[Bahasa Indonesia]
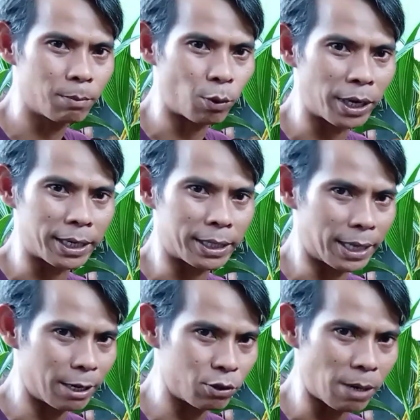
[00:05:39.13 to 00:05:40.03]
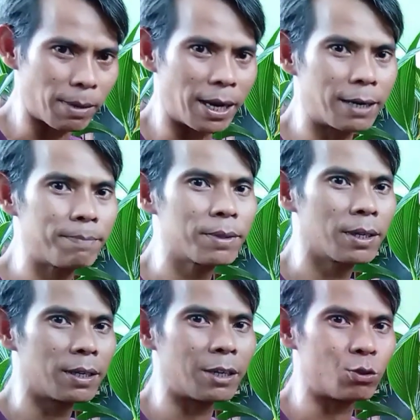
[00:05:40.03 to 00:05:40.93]
modal kita harus sabar
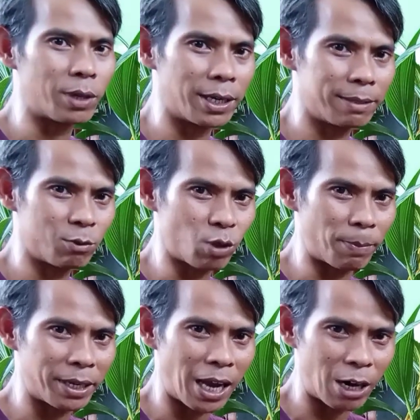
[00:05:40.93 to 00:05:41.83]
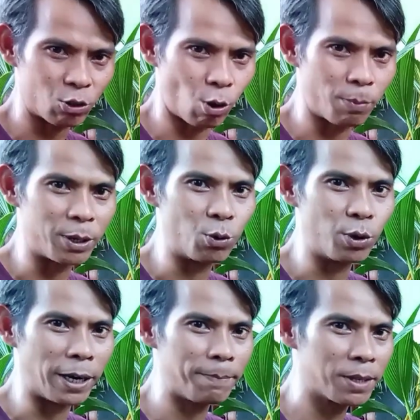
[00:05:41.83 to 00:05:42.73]
dan juga utama ya harus hobi dulu
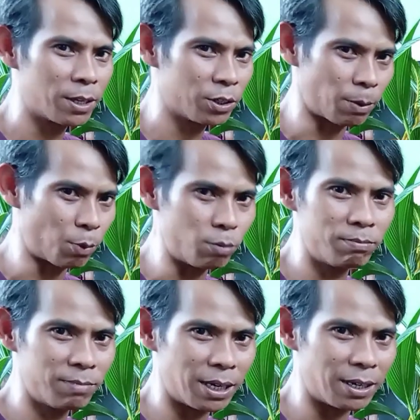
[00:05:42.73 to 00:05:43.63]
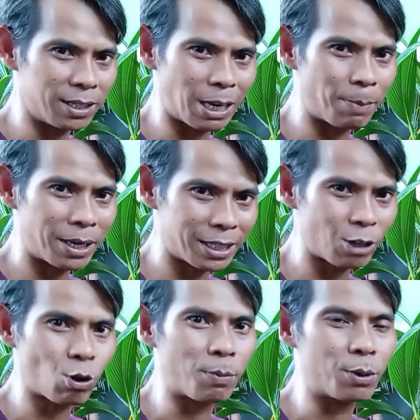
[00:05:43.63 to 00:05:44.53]
ya sebelum uh, sabar kita
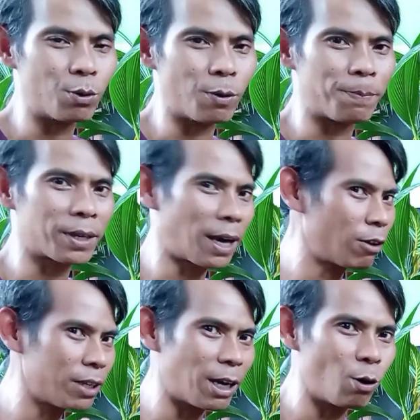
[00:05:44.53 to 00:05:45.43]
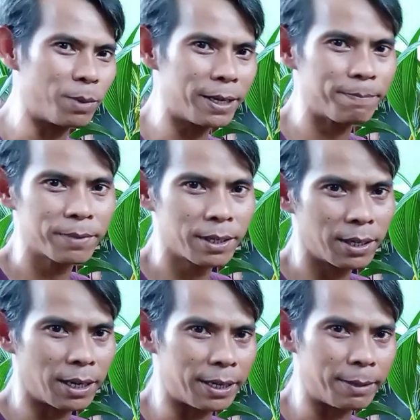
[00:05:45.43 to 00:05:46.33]
harus hobi dulu kalau tidak hobi
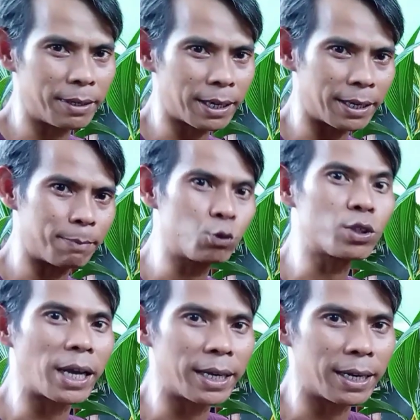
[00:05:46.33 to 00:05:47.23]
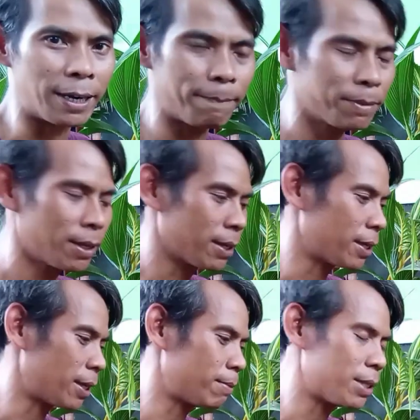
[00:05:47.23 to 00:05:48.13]
ya ini kayak mustahil ya
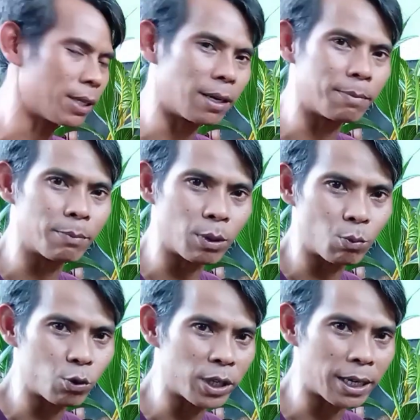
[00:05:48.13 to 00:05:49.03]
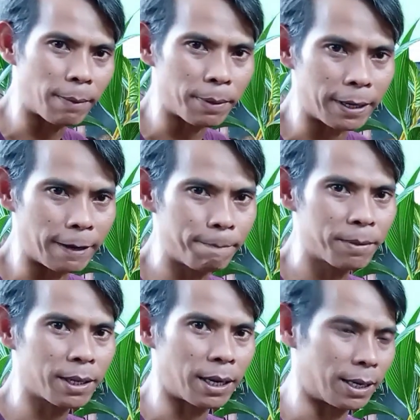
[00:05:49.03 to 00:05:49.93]
kita bisa membuat bonsai kelapa ya
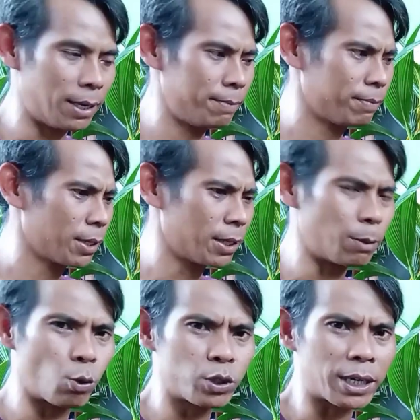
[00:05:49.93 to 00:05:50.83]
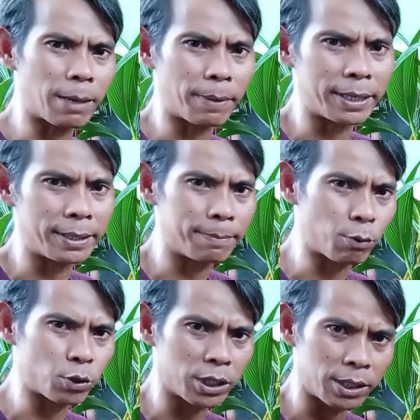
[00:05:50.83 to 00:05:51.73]
karena di bonsai kelapa ini
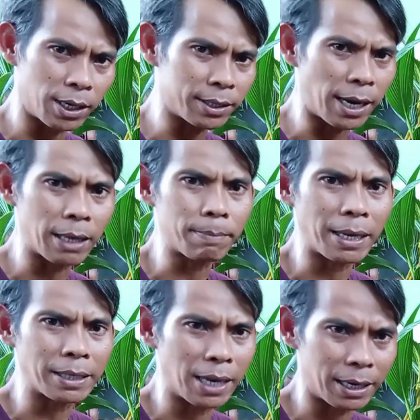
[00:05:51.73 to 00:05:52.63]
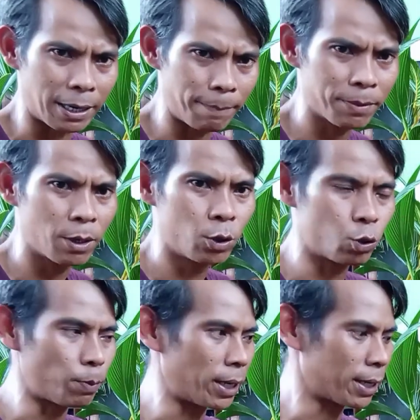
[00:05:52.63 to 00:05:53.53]
prosesnya sangat panjang ya
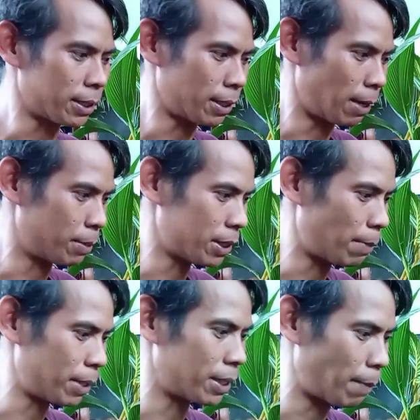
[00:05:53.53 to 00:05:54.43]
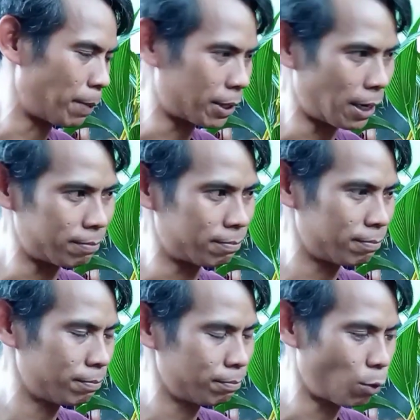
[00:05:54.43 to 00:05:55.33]
supaya kita bisa mendapatkan
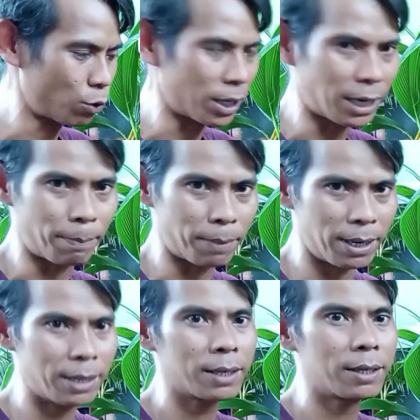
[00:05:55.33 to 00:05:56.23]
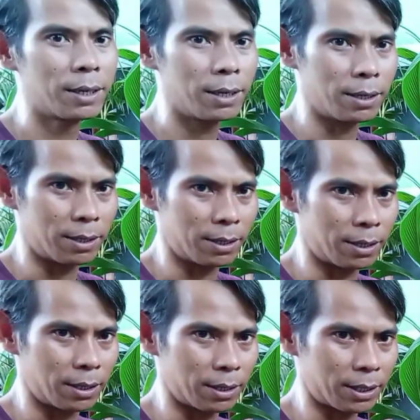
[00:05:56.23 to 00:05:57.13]
bonsai kelapa uh,
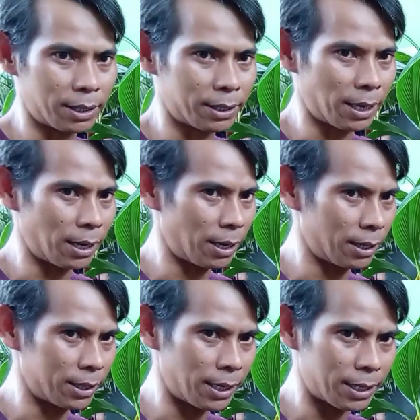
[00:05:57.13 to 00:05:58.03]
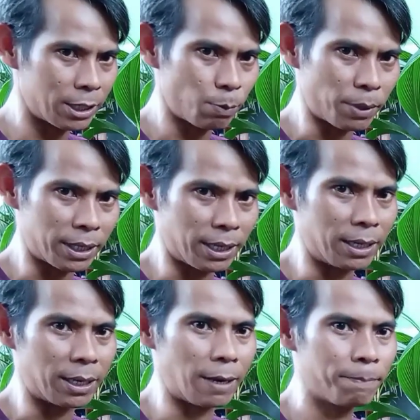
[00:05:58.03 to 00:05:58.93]
eh, kita jadikan seperti
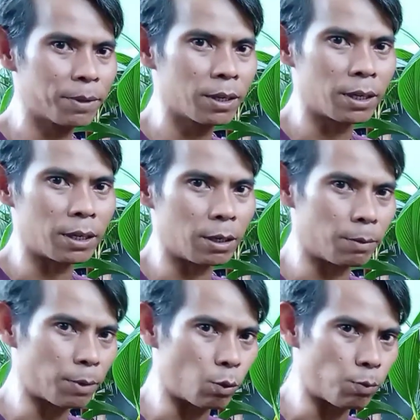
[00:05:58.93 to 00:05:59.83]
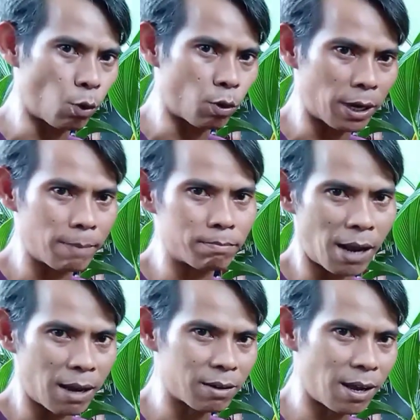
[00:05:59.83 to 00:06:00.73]
ini ya ini perlu program
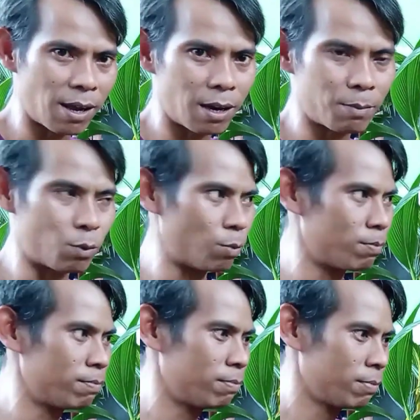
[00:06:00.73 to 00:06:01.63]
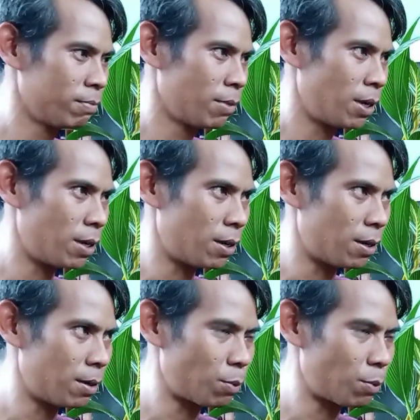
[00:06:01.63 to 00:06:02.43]
akar belum uh,